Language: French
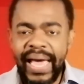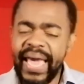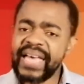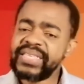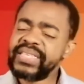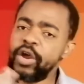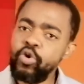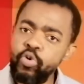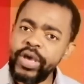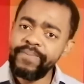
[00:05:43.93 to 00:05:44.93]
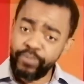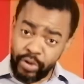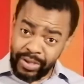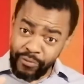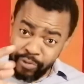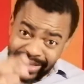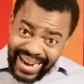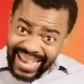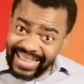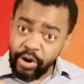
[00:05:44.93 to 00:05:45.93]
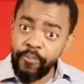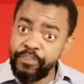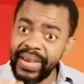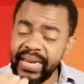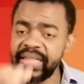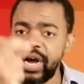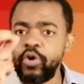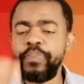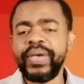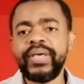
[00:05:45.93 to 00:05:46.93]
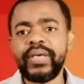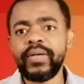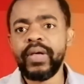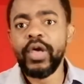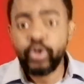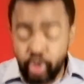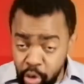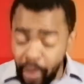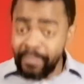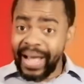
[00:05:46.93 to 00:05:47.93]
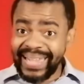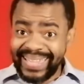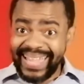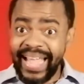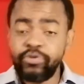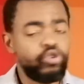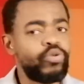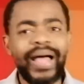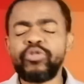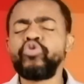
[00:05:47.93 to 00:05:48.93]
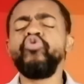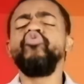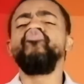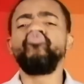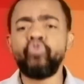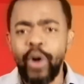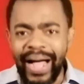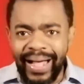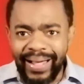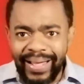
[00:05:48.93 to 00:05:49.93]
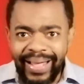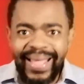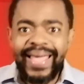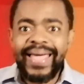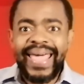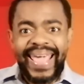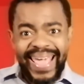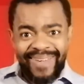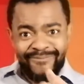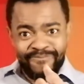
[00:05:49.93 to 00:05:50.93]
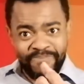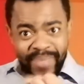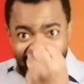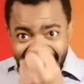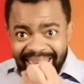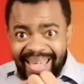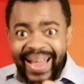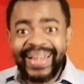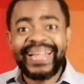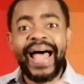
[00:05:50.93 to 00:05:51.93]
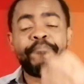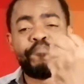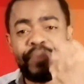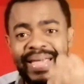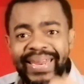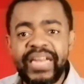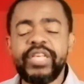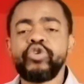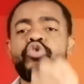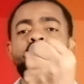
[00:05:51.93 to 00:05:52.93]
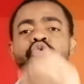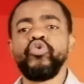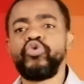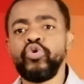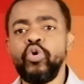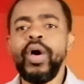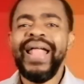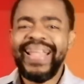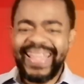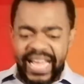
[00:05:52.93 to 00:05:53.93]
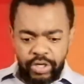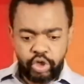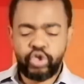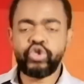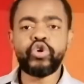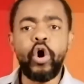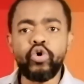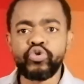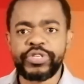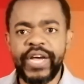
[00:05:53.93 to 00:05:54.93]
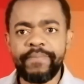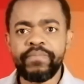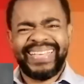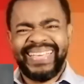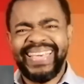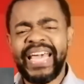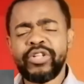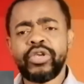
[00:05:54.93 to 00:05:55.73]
Et c'est lui qui voudra être béni dans le pays. Le matin, tu dois, tu dois aimer la bénédiction de Dieu. Les choses, hein, qui,